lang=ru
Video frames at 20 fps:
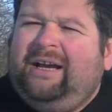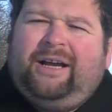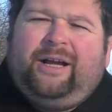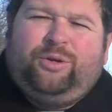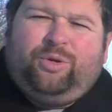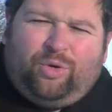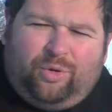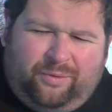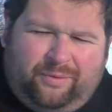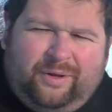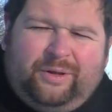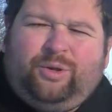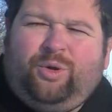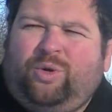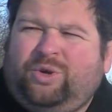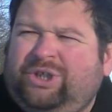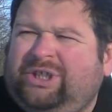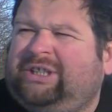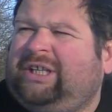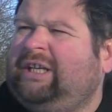которого вы
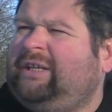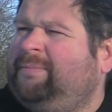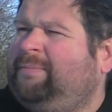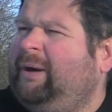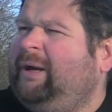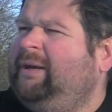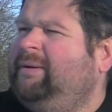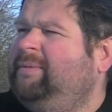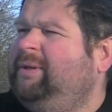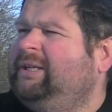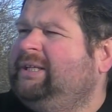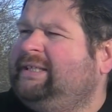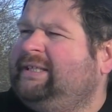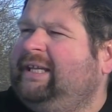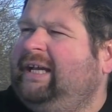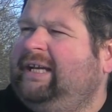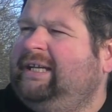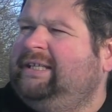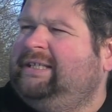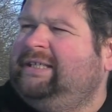тоже, кстати, по имени
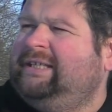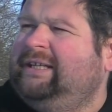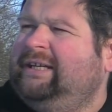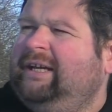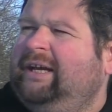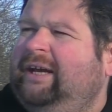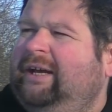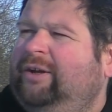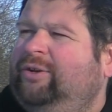знаете,